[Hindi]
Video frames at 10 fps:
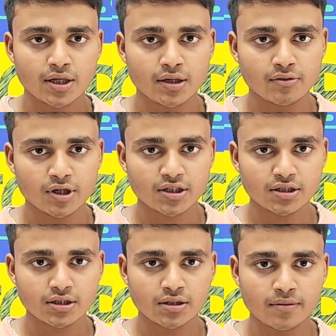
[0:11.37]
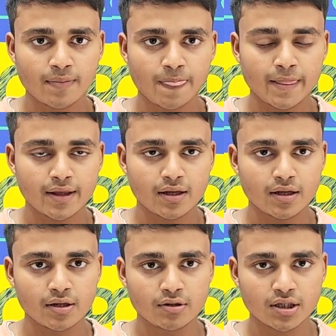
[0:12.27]
यूलर
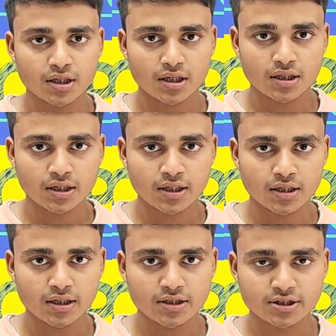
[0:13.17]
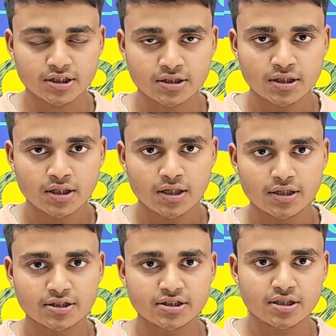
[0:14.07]
के यूलर का हर एक लेक्चर्स
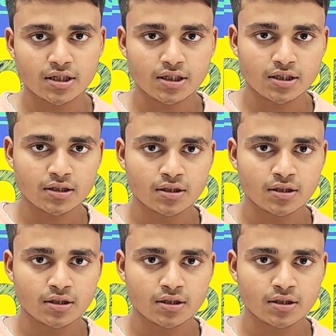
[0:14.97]
डिजिटली